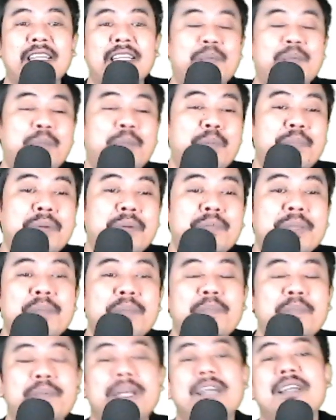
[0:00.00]
Tapi
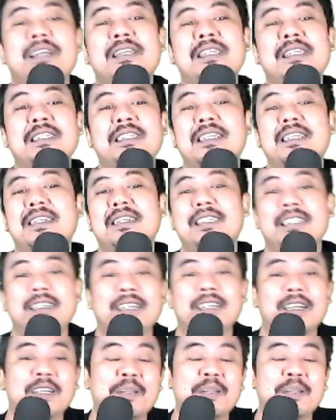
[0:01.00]
pemimpin di sini
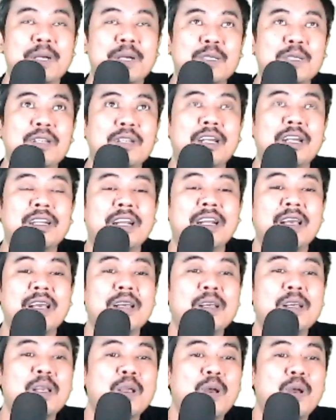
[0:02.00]
yang dimaksud adalah
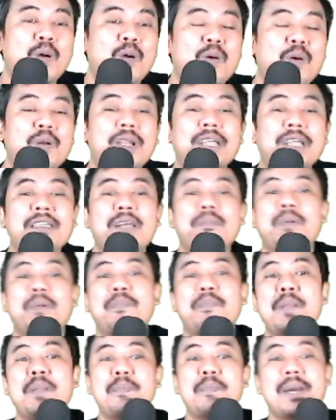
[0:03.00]
orang yang
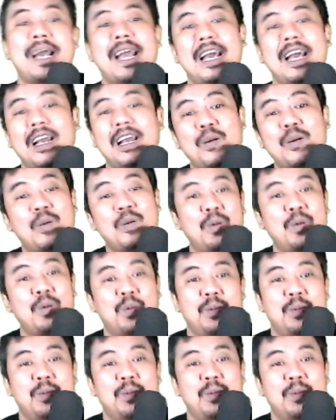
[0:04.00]
memberi pengaruh.